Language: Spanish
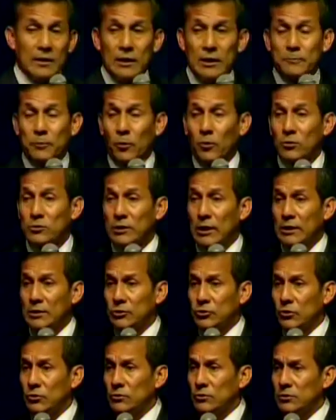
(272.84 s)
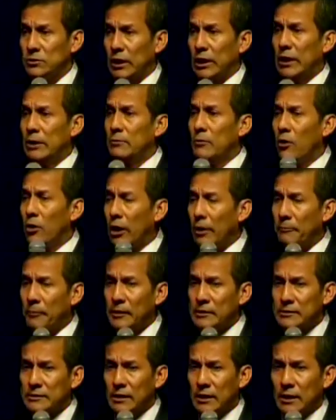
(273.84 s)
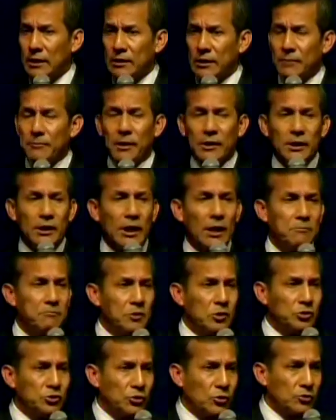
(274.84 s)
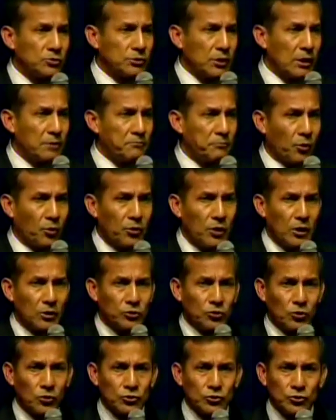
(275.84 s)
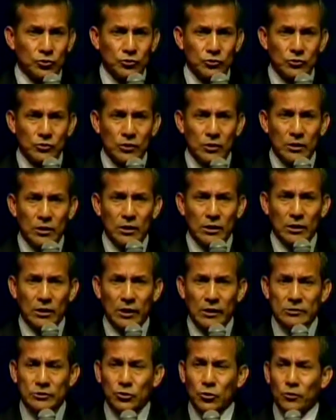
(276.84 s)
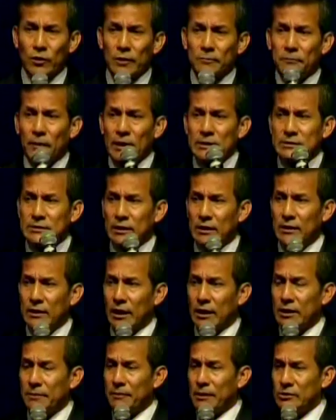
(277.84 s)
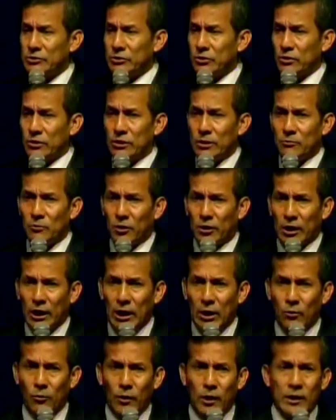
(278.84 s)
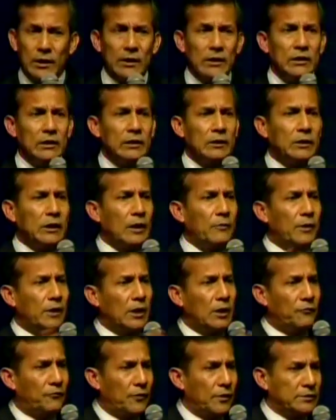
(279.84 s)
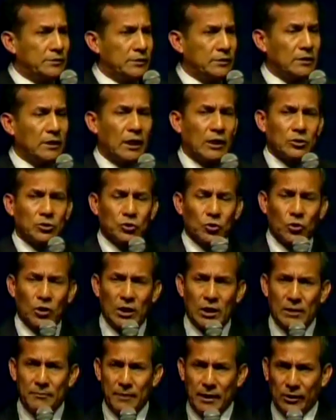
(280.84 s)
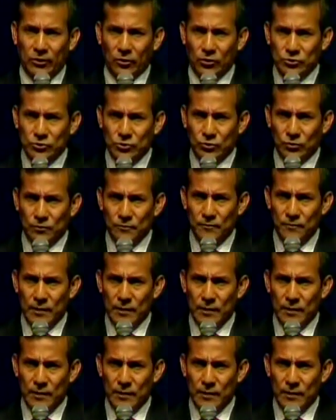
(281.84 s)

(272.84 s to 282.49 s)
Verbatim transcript: Y por lo tanto tenemos que pensar de manera ambiciosa en proyectos que sobrepasen las dimensiones de Moquegua y que beneficien a toda la macrosur.